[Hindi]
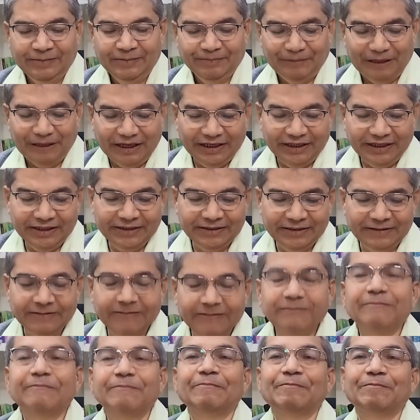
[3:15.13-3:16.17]
पहली
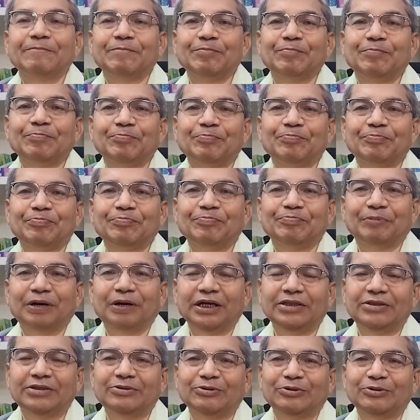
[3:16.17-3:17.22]

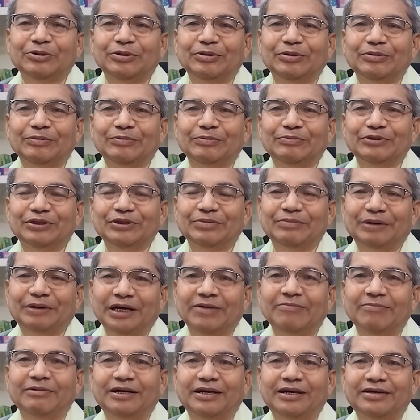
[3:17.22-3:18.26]
बात तो मुझे
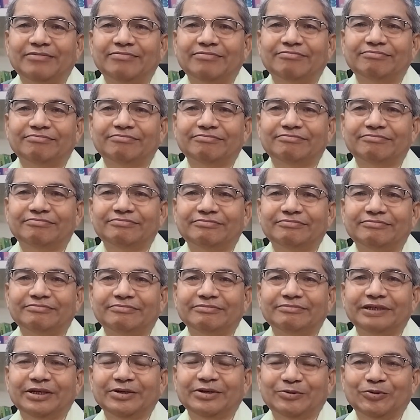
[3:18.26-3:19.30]
बार बार
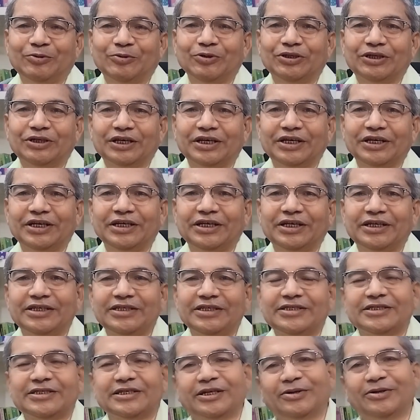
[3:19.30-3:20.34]
एक कोट करने का
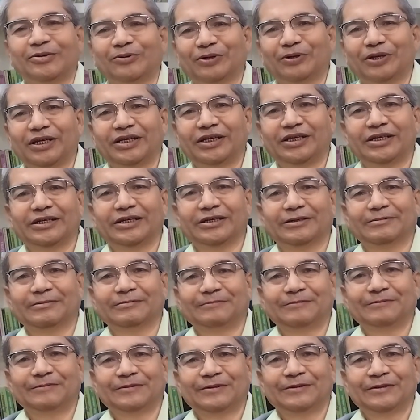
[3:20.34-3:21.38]
इच्छा हो रही है
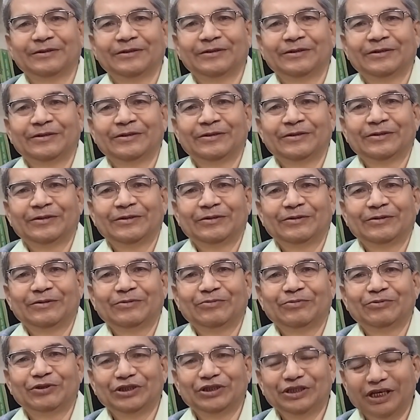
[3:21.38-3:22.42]

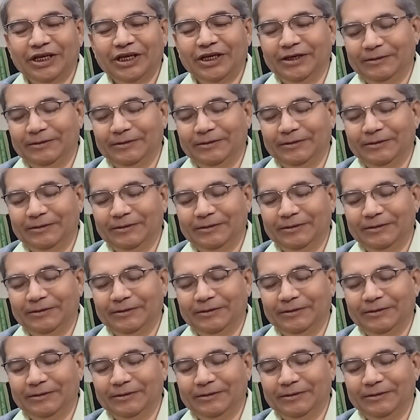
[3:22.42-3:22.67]
वो ये